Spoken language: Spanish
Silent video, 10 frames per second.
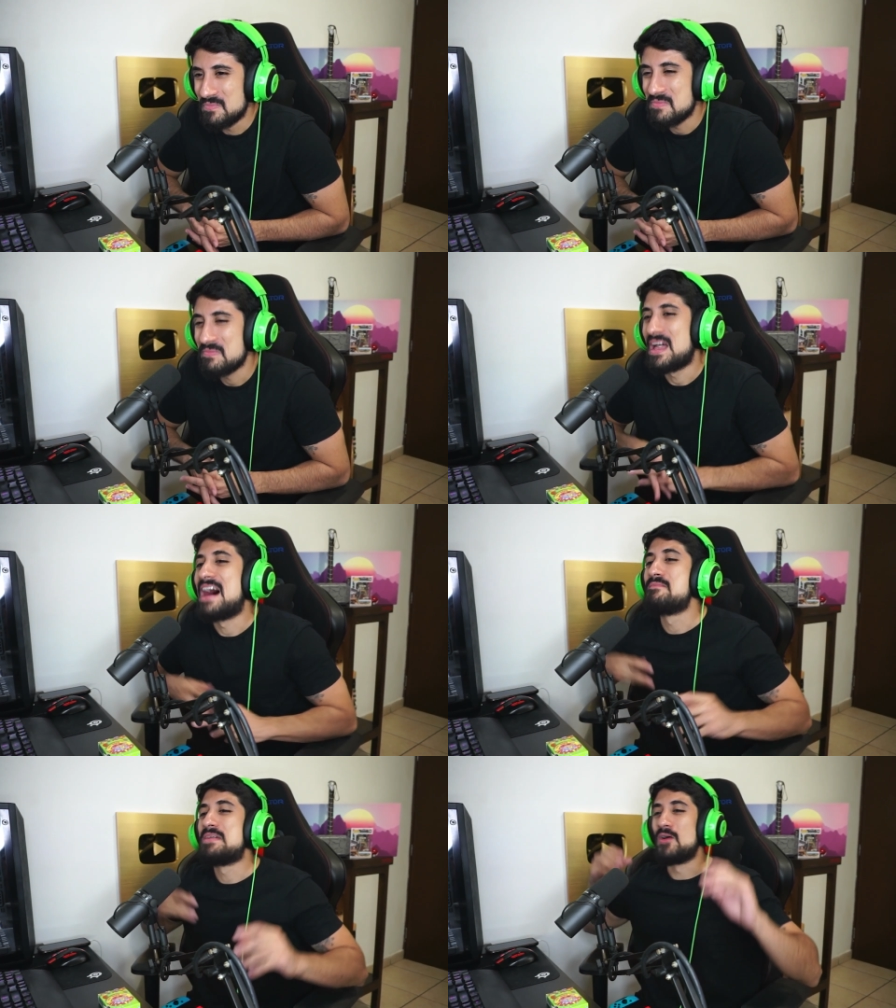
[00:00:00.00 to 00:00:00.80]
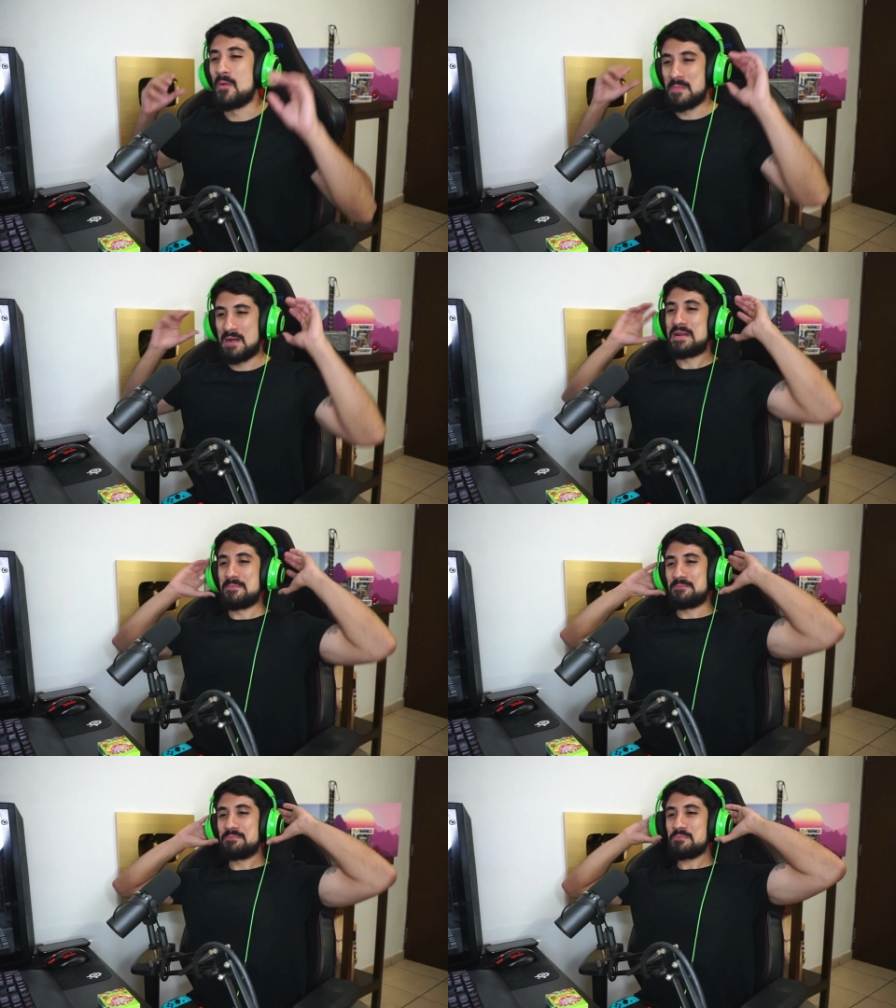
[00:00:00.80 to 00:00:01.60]
Amigo, a
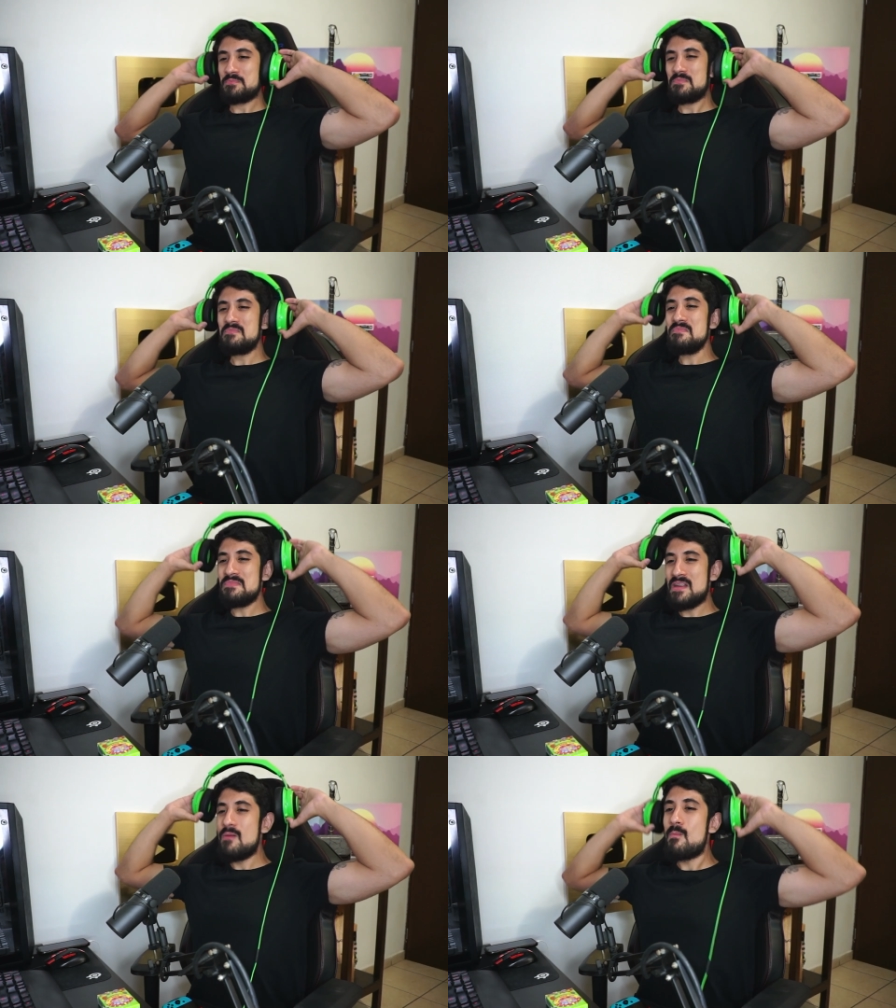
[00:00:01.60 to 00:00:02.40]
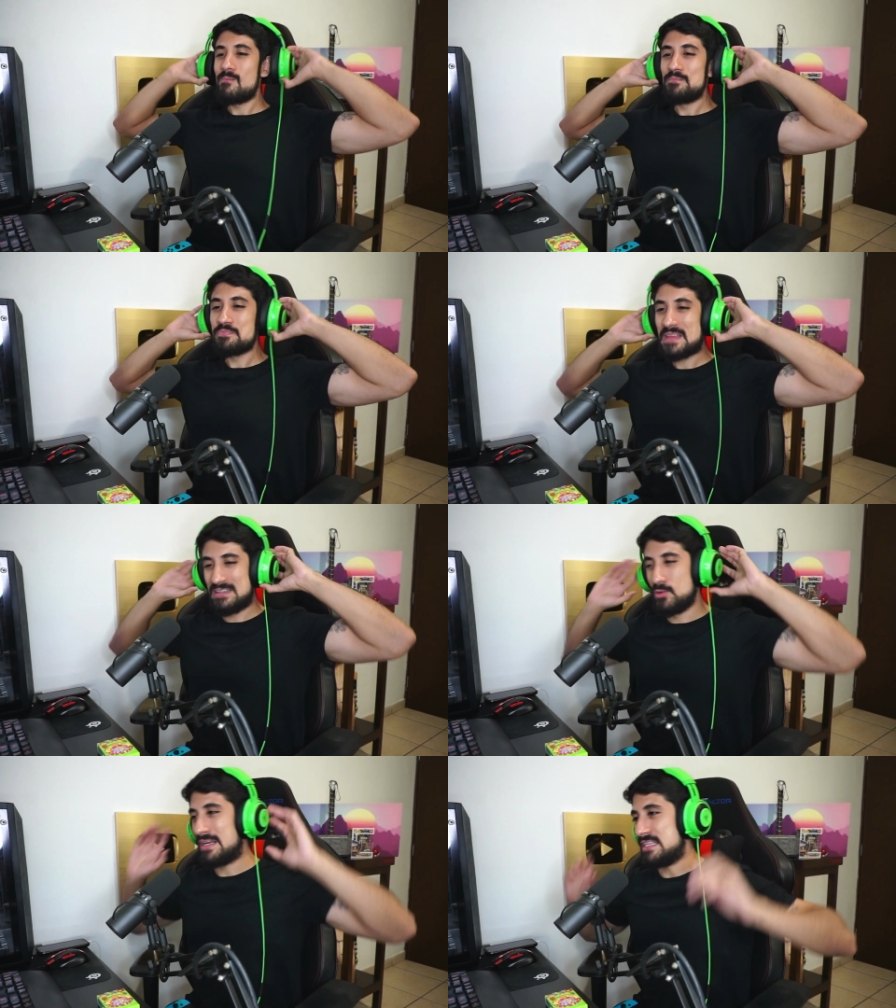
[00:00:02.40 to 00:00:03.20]
ver.
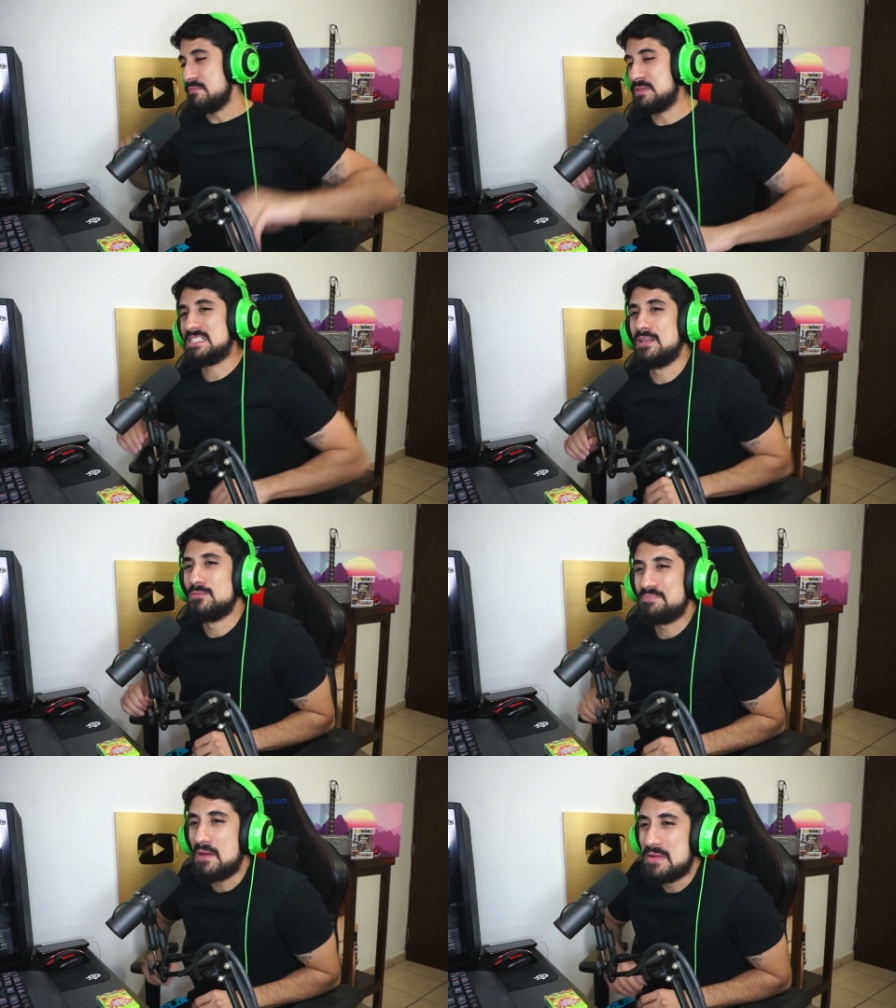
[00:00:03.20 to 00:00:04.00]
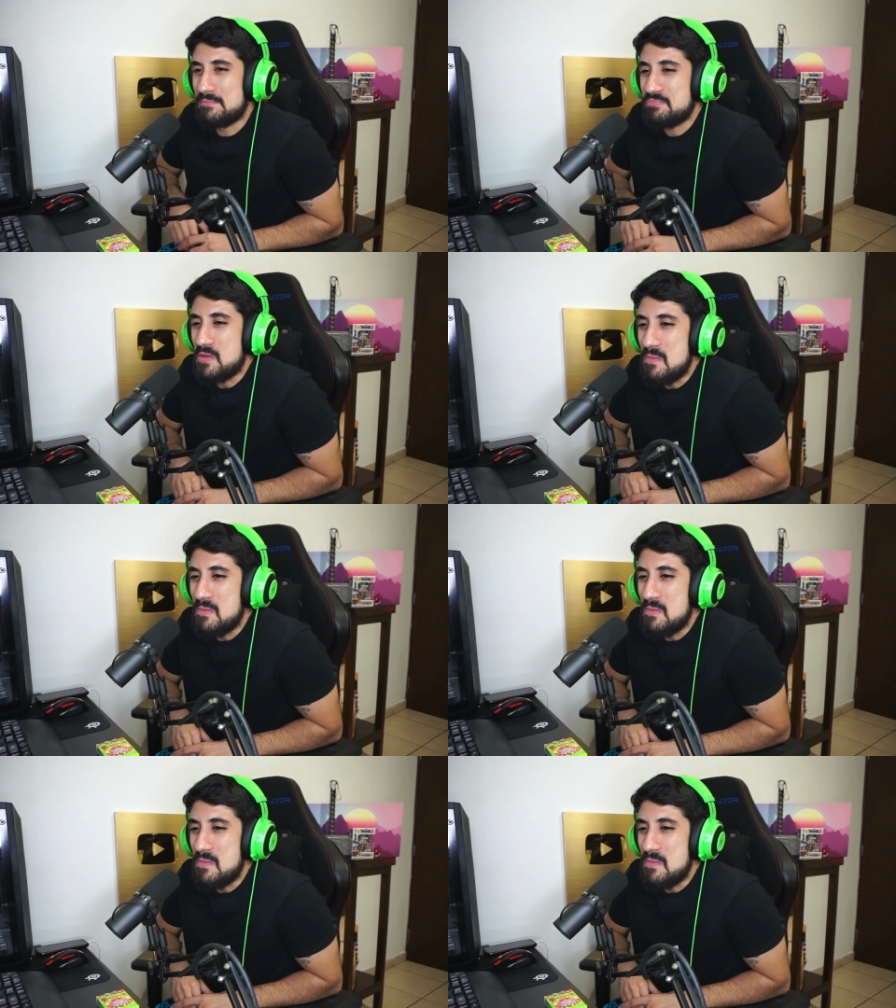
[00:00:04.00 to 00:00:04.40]
Nunca te han pasado. A ver.